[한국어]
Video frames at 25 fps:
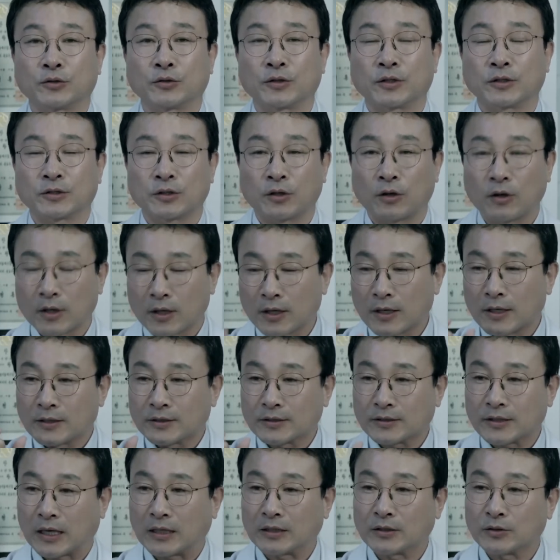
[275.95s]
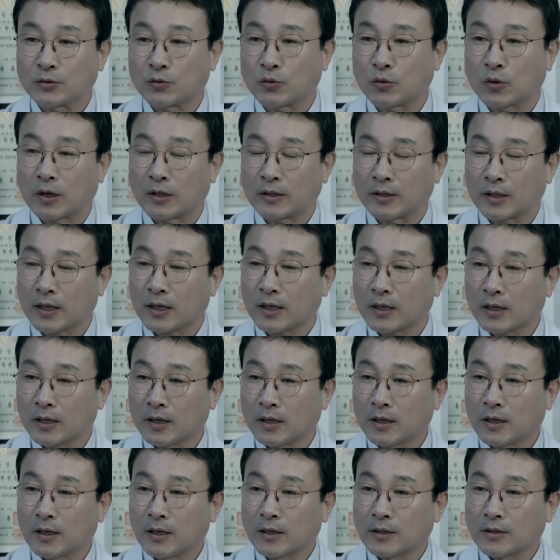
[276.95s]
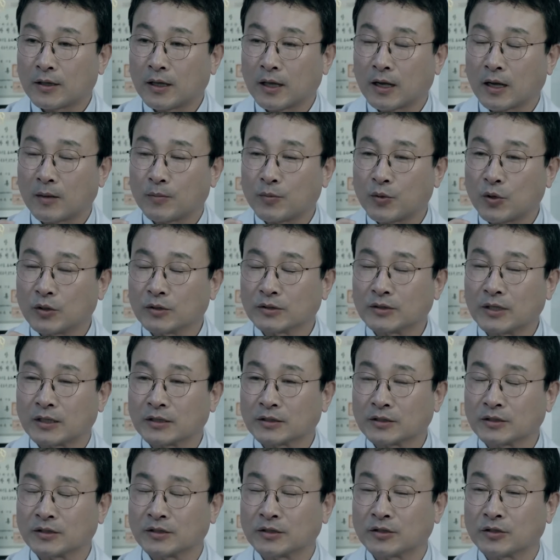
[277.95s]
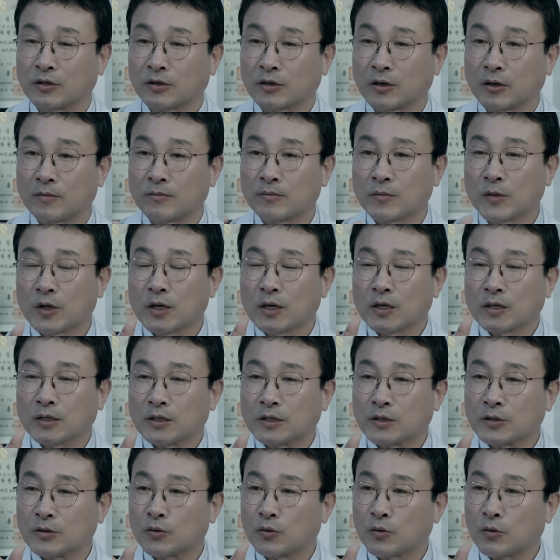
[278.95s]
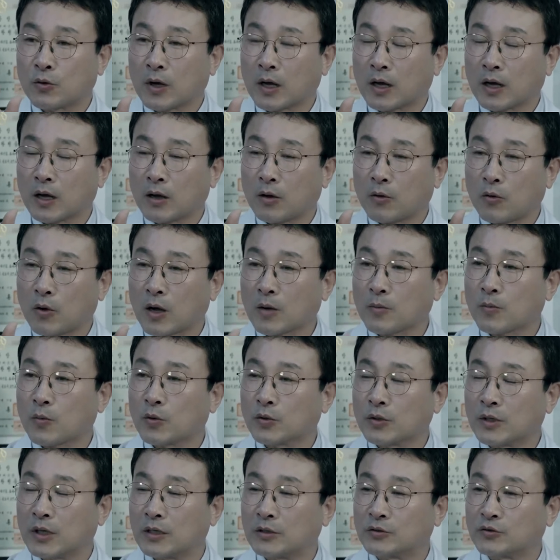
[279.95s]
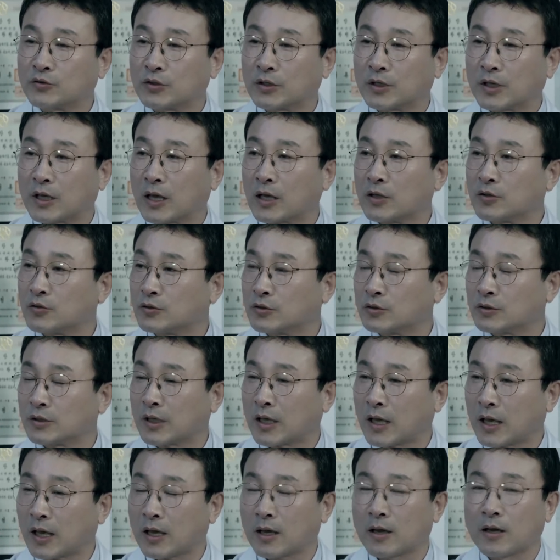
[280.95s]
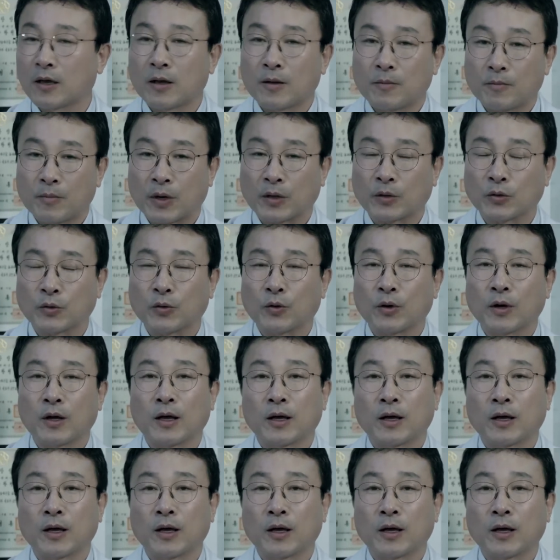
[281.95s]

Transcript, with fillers: 그래서 자는 동안에 내가 평상시처럼 기도가 확보될 수 있게 해주는 게 바로